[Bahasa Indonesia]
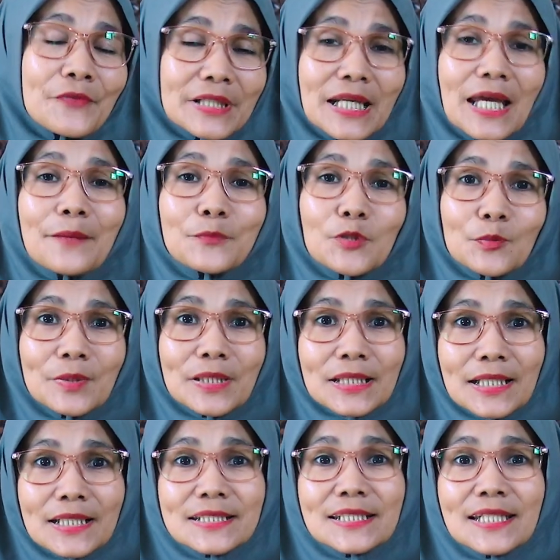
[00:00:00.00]
fit and
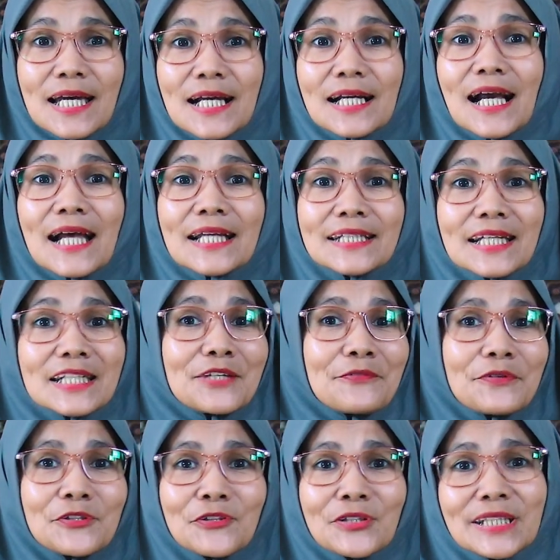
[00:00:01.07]
proper test yang ada
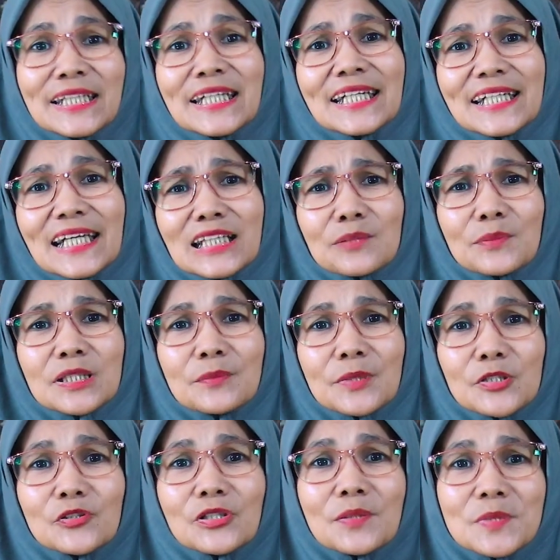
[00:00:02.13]
di video ini dan
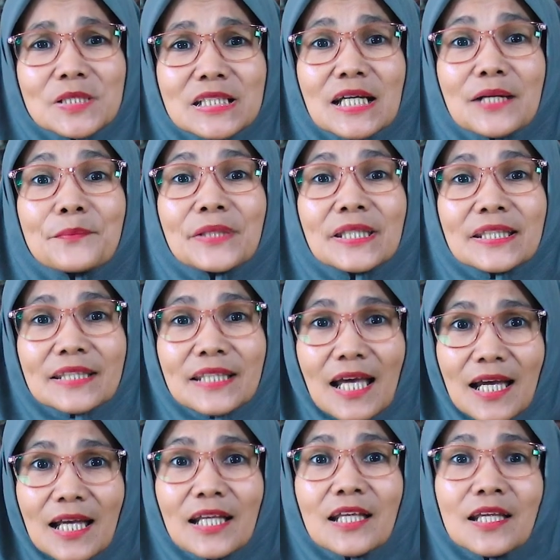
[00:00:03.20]
teman-teman juga bisa
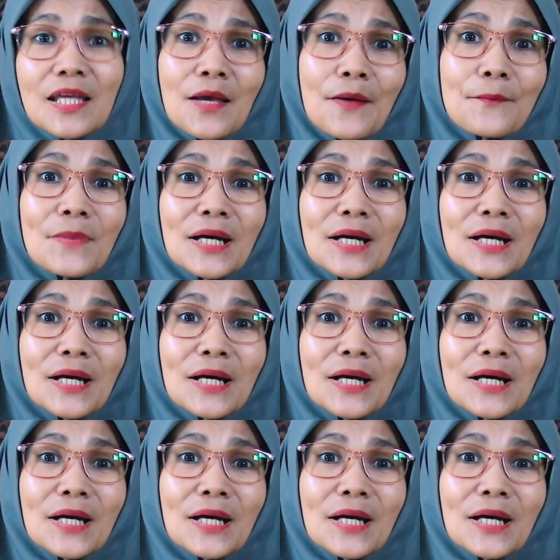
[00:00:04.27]
minta